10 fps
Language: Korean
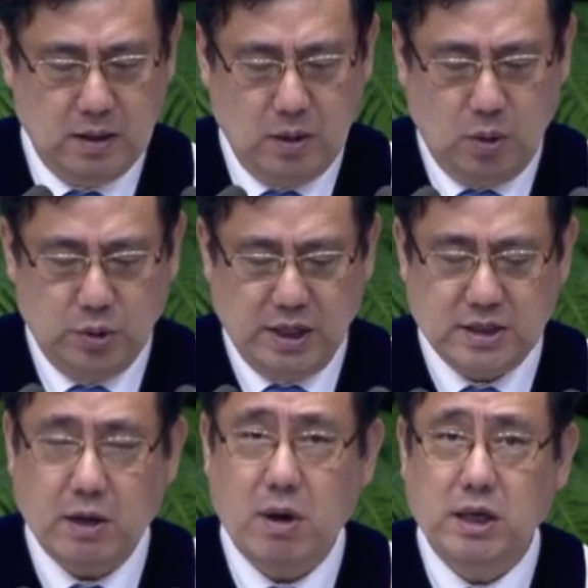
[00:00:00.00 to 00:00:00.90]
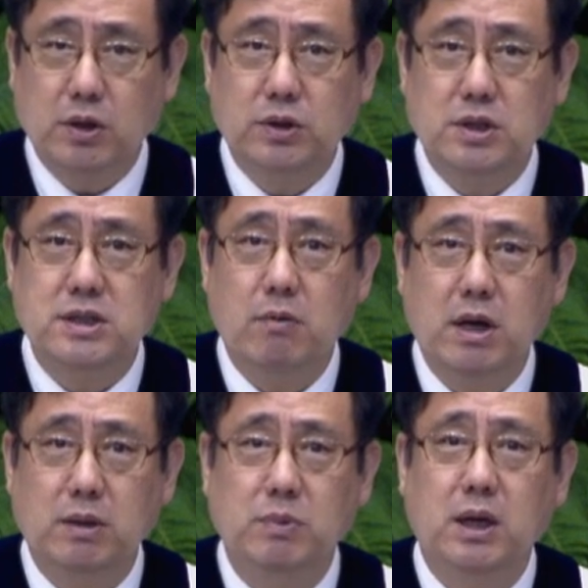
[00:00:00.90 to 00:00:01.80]
오늘의 상황이 어떤
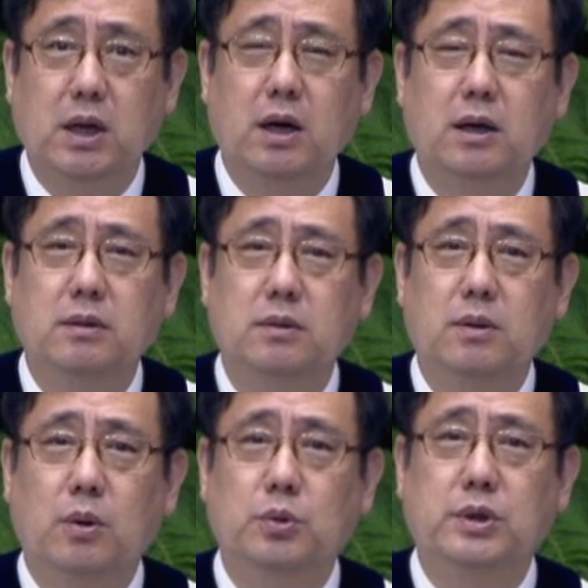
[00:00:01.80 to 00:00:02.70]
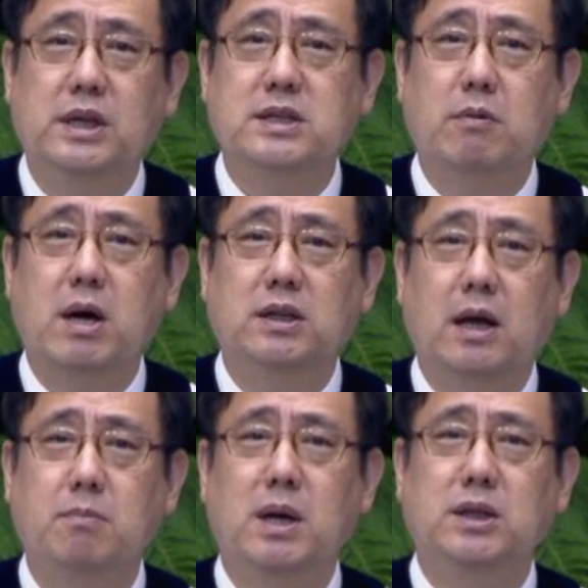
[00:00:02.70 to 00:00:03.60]
상황입니까? 오늘의 상황은
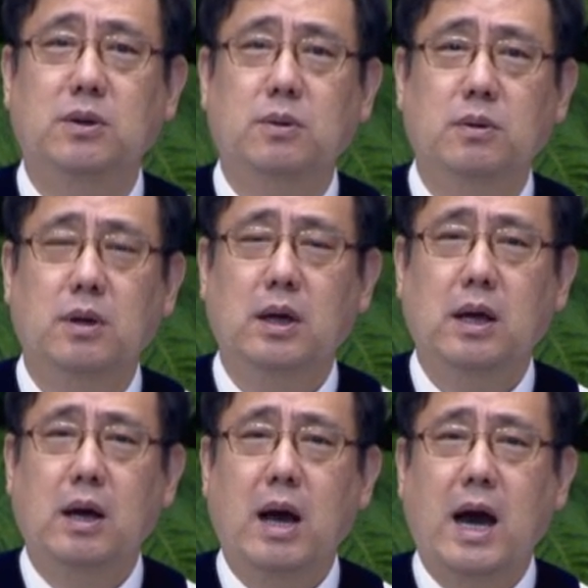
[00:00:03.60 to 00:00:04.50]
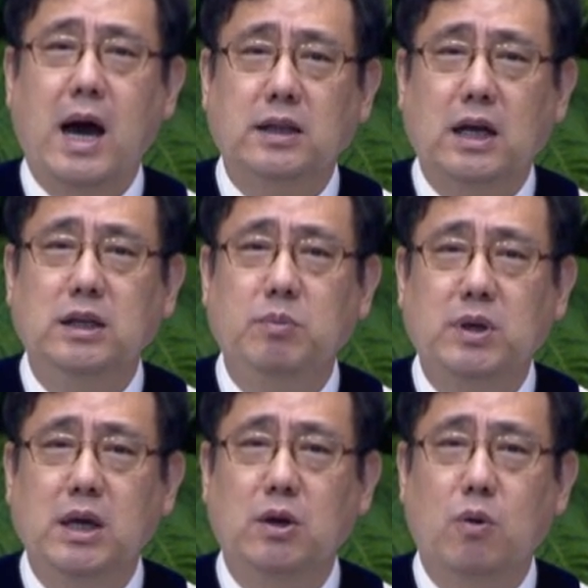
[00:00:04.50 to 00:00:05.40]
한마디로
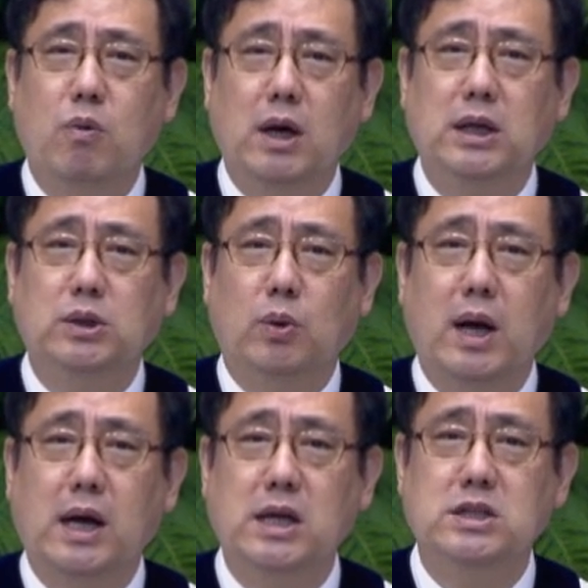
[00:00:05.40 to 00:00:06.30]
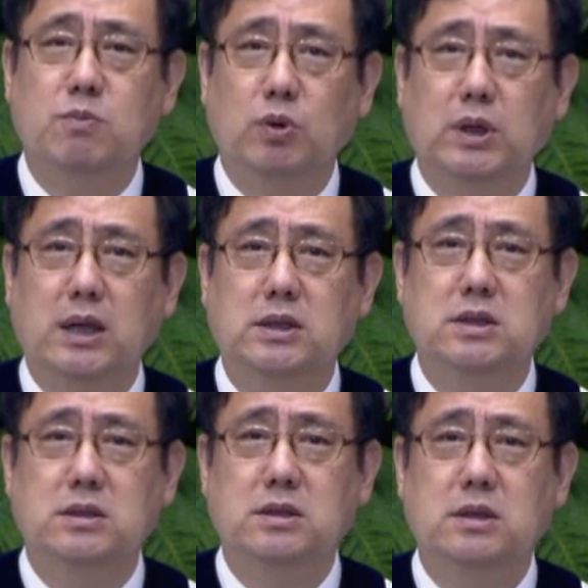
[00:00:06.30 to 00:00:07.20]
하나님께 영광이 돌아가지
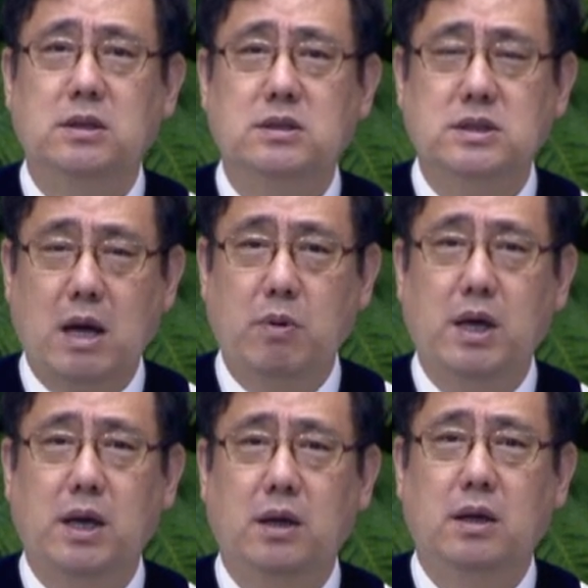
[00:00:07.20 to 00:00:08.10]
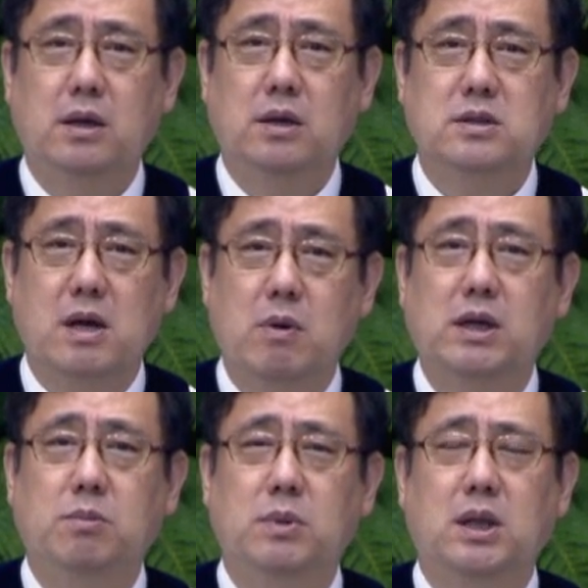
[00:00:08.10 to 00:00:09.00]
못하는 사회
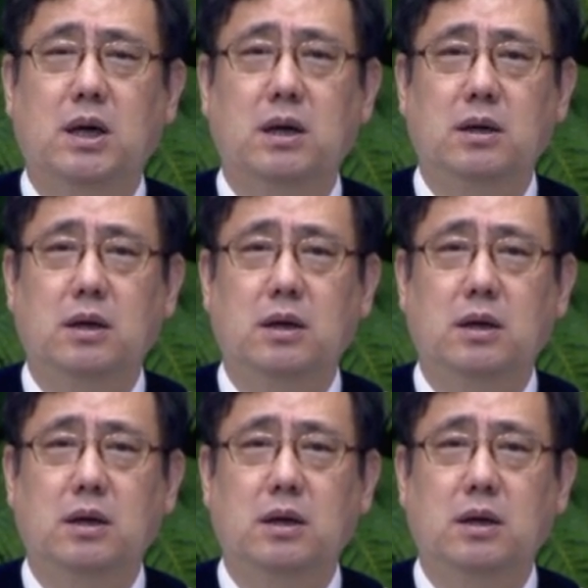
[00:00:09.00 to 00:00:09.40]
상황입니다.